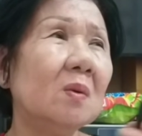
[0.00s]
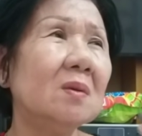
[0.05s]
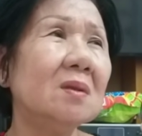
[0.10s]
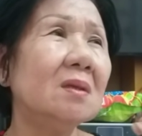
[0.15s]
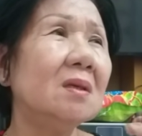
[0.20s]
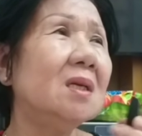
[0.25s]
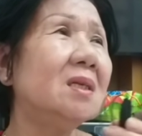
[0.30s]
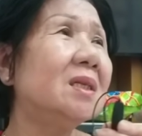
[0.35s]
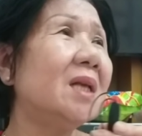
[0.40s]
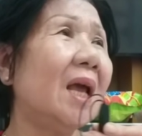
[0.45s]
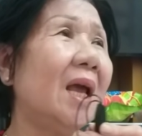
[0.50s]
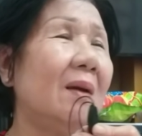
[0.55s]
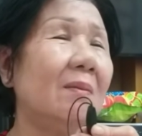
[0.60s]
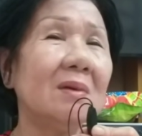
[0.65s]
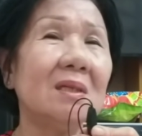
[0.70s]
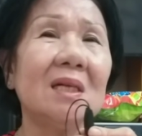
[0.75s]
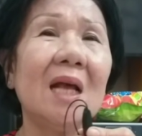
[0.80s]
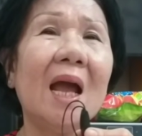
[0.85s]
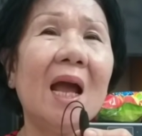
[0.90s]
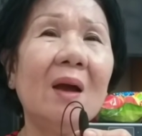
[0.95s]
đi xe
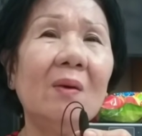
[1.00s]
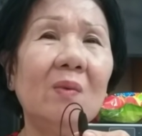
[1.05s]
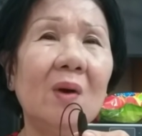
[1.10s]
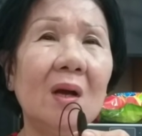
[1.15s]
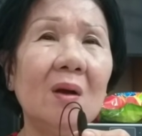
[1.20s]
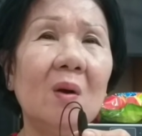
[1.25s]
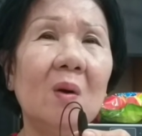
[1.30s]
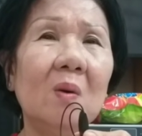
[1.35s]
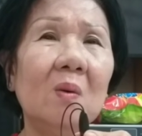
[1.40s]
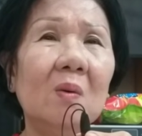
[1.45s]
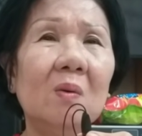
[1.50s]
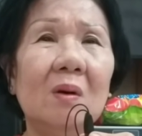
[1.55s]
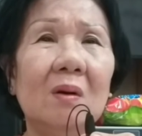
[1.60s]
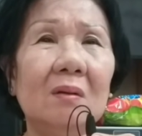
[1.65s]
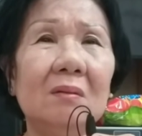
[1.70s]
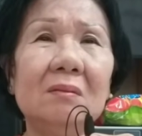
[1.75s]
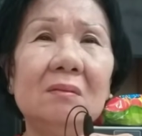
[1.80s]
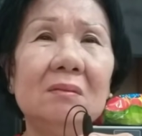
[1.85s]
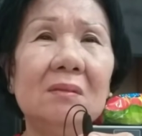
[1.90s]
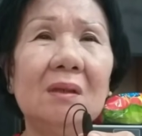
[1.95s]
mà xa quá
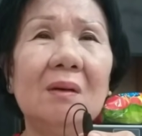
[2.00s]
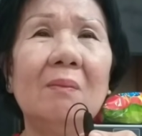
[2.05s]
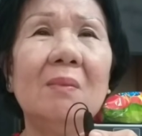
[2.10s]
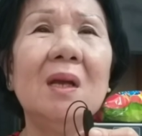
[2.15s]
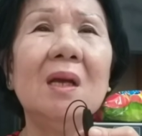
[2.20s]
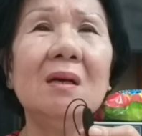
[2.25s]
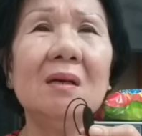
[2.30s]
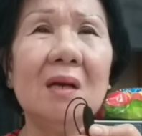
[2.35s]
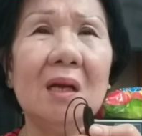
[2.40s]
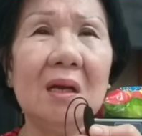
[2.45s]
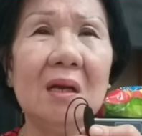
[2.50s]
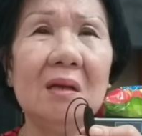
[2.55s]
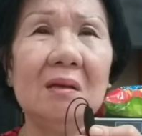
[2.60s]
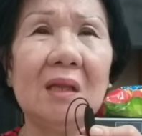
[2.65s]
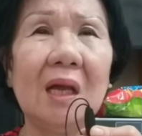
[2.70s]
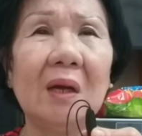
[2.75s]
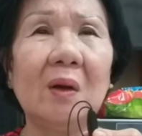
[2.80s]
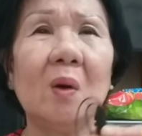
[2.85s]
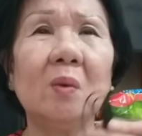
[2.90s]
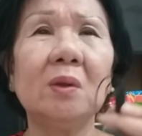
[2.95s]
cô làm biếng đi,
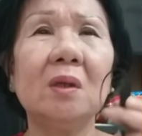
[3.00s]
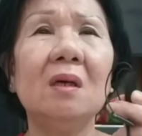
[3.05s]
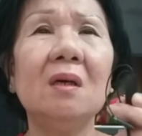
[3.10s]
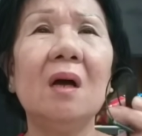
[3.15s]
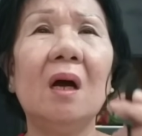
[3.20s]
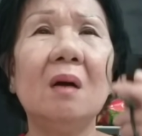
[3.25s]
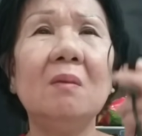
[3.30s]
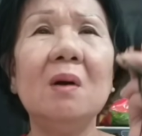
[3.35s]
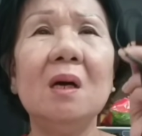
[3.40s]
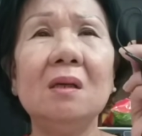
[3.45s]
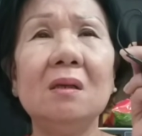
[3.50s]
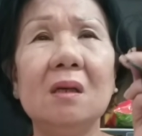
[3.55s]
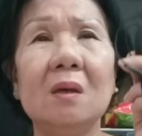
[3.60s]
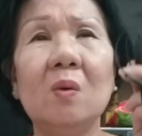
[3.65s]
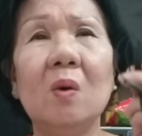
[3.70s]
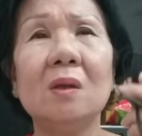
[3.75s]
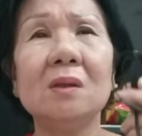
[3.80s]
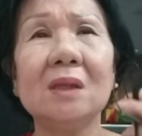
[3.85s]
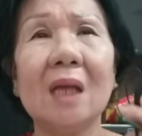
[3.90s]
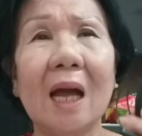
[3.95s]
tại cô tưởng ở bên
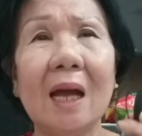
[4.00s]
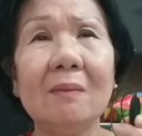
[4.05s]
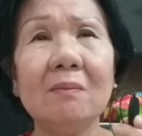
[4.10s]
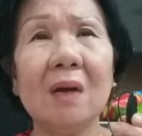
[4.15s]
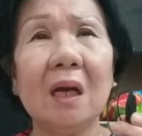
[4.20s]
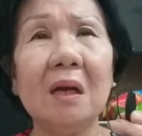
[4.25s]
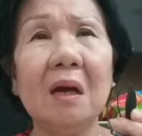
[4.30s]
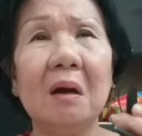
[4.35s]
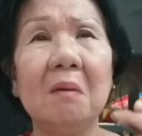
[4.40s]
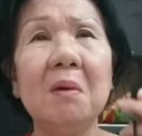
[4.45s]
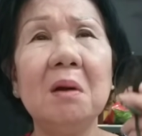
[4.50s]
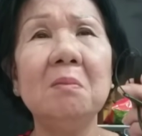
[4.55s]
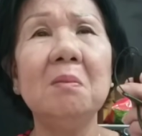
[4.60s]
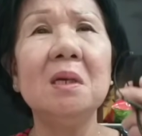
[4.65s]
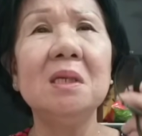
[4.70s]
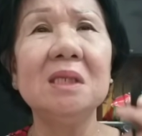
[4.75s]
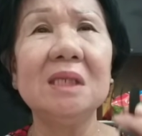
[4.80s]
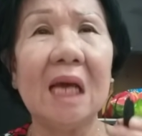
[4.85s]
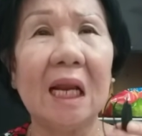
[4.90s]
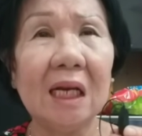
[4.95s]
quận 8 hay ở bên
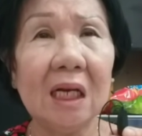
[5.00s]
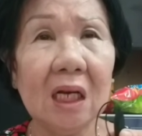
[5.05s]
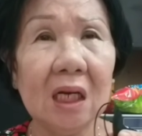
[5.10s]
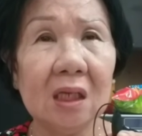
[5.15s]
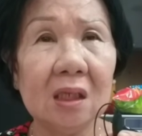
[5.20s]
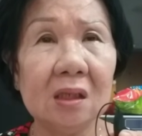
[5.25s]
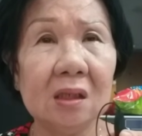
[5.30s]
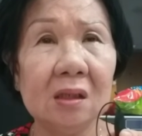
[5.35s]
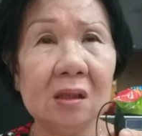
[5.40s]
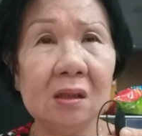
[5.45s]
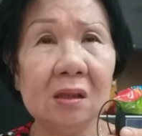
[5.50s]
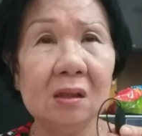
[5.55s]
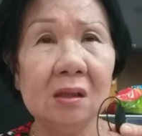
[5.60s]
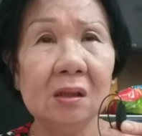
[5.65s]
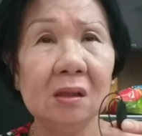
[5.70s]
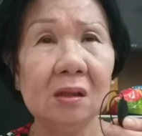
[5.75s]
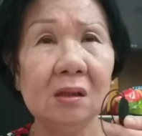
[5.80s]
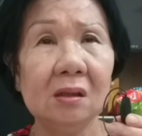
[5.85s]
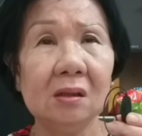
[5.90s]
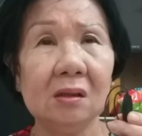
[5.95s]
Bình Chánh lận.
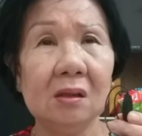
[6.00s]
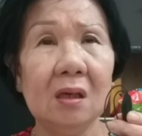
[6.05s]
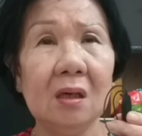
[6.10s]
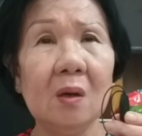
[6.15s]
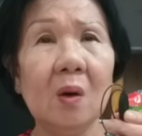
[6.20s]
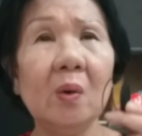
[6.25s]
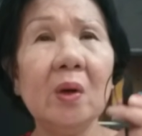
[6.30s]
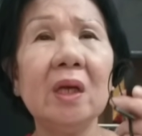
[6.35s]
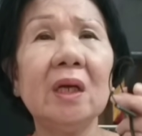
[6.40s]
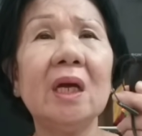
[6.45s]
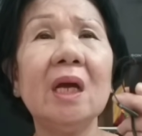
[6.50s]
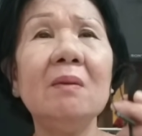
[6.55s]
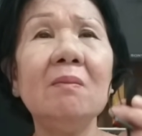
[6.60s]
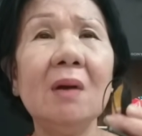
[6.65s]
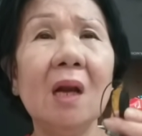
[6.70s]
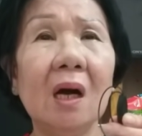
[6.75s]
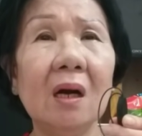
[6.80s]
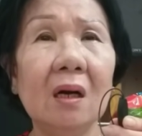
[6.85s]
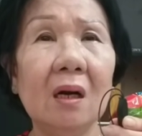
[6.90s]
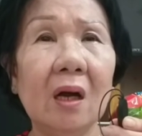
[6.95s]
Đó, cô đi kiếm
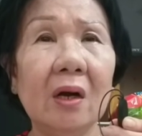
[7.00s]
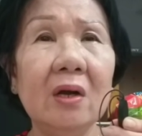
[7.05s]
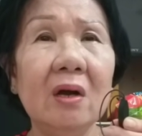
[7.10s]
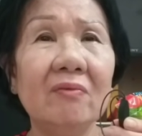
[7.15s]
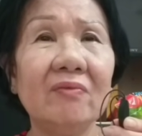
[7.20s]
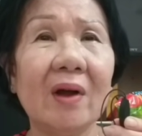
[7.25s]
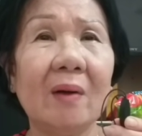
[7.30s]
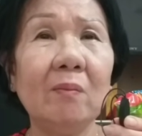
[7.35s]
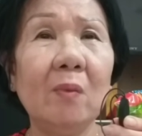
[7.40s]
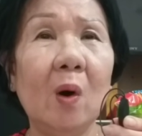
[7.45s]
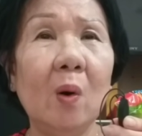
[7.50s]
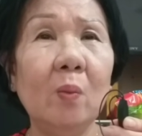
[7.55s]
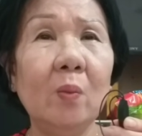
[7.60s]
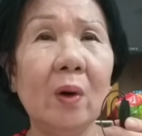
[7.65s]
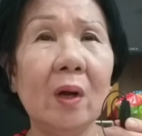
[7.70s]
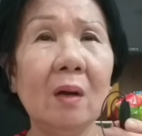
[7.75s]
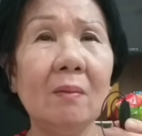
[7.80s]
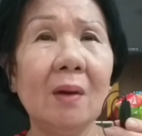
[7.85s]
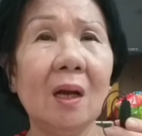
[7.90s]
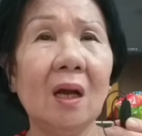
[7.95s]
lần rồi đường Phạm
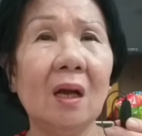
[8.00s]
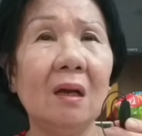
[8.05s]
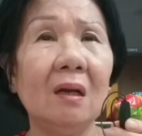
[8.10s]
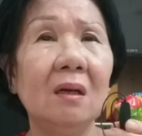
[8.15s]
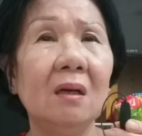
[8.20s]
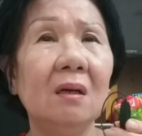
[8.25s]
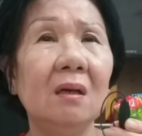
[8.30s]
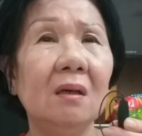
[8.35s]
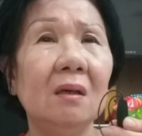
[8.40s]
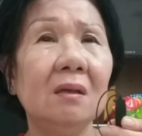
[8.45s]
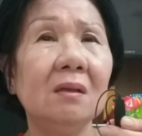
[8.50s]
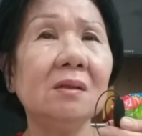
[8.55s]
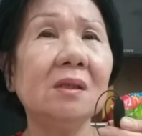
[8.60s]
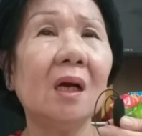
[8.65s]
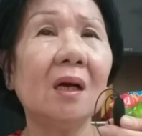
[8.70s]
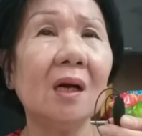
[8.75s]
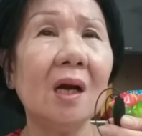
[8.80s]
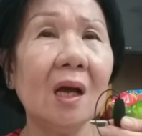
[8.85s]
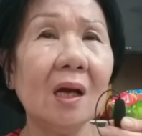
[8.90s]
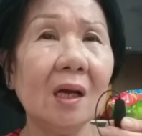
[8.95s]
Hùng đó mà
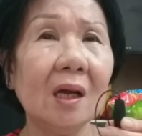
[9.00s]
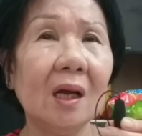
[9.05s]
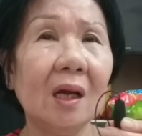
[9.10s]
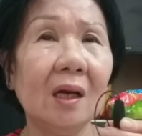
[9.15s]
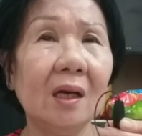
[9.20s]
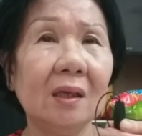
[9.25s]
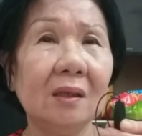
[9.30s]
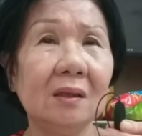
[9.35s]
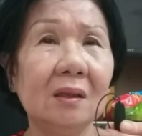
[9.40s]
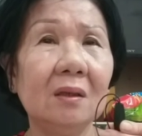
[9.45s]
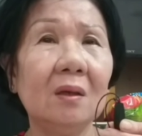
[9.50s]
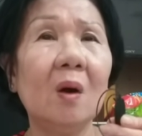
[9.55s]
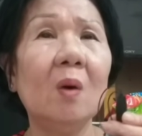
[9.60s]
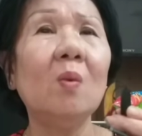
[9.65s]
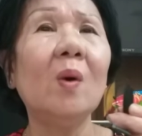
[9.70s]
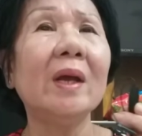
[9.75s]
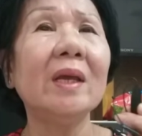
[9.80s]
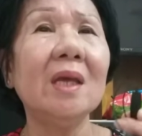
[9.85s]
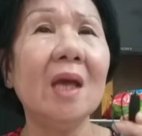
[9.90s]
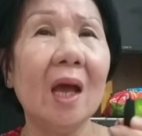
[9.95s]
trật lất à, để cô
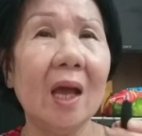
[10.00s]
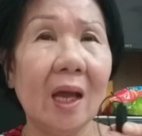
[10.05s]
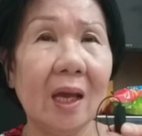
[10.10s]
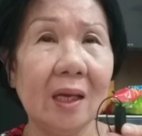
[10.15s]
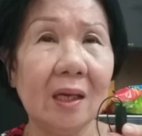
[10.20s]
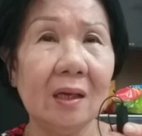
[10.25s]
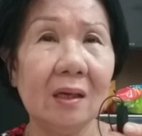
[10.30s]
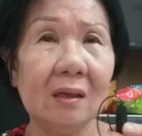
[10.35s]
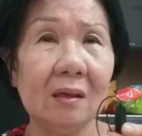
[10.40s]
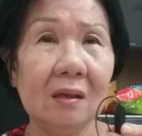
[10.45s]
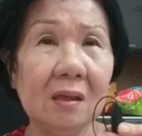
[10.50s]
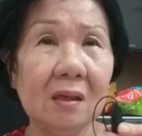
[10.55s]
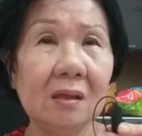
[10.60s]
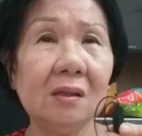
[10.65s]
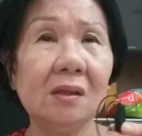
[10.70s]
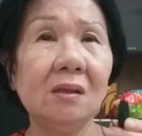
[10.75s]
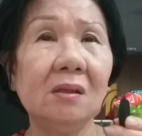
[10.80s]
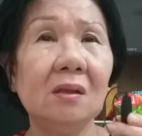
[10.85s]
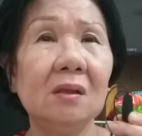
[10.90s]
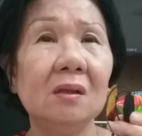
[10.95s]
quay về.
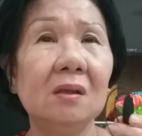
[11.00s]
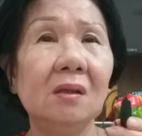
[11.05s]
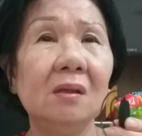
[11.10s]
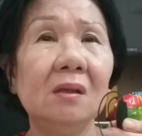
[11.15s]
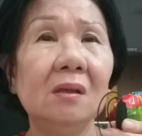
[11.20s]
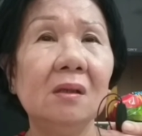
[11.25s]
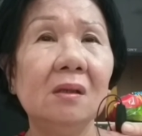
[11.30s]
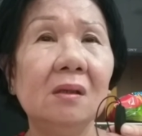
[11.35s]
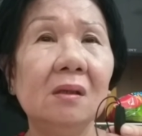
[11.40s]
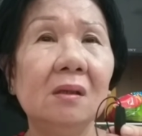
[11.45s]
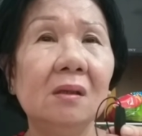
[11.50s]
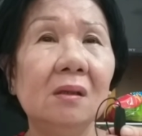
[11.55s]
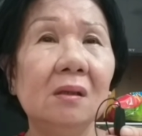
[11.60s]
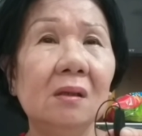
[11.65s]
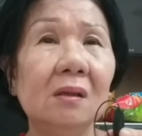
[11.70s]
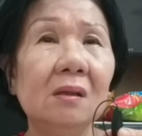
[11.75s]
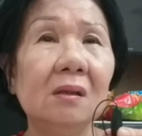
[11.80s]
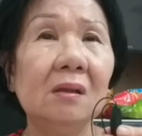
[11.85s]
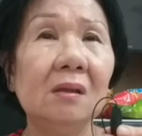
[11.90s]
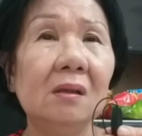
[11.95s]
Cô cảm thấy là bác Ba
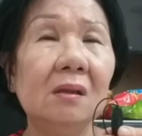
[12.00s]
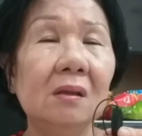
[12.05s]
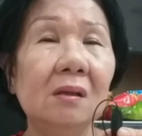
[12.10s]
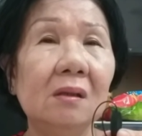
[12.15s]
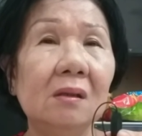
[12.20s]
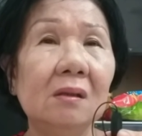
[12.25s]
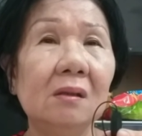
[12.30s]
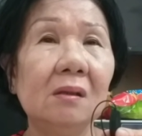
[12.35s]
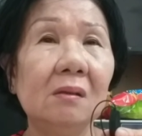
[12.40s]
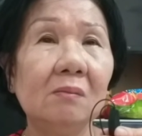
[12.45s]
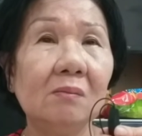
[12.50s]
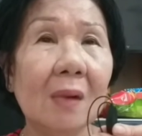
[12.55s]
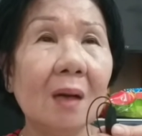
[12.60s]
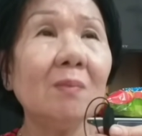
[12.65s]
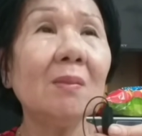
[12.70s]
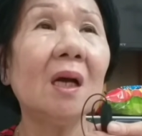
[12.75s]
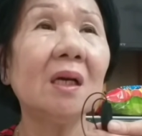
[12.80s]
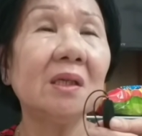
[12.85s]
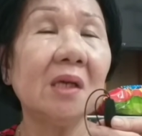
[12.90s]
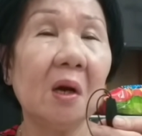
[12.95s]
Trầu như thế nào? Bác
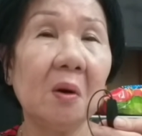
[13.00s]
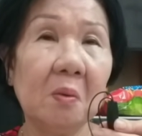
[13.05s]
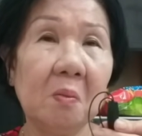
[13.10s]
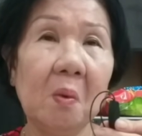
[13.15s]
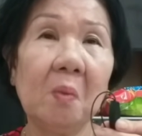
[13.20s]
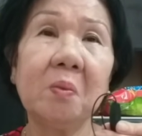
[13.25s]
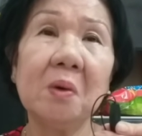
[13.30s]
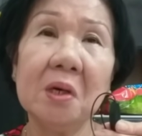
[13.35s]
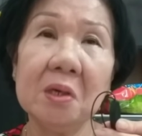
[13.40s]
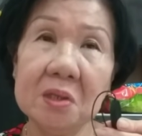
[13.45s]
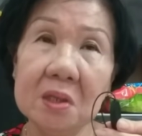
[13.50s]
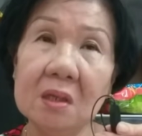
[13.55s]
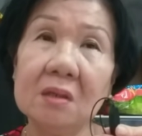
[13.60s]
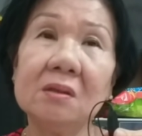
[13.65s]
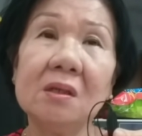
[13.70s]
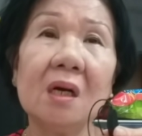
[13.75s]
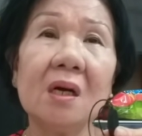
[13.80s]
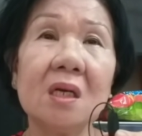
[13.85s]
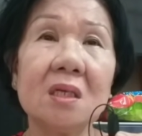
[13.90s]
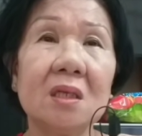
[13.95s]
Ba Trầu một người rất là